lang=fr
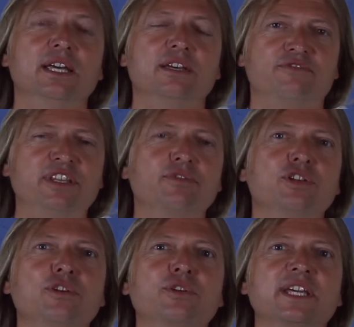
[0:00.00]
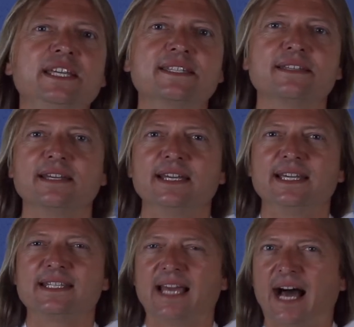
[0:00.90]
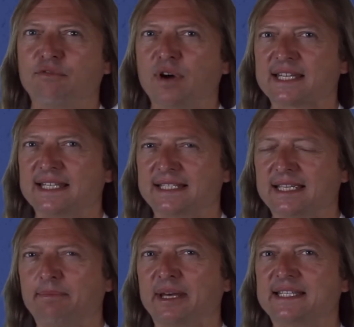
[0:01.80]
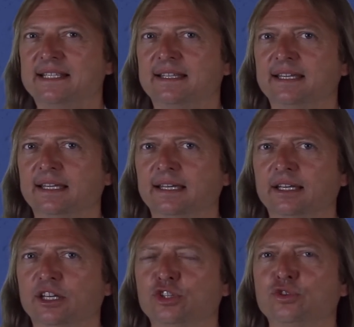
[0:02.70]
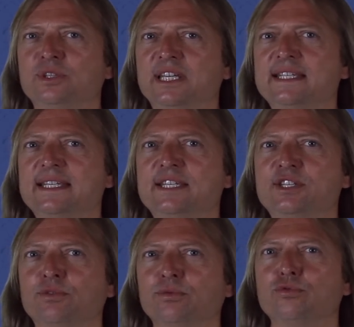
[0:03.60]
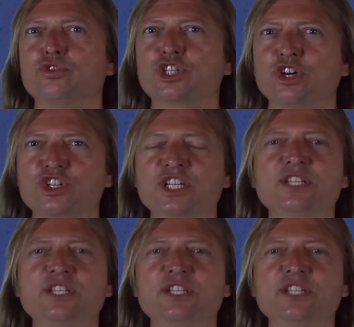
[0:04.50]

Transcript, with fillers: Vivre dans le Christ, c'est avoir cette capacité de décision de changer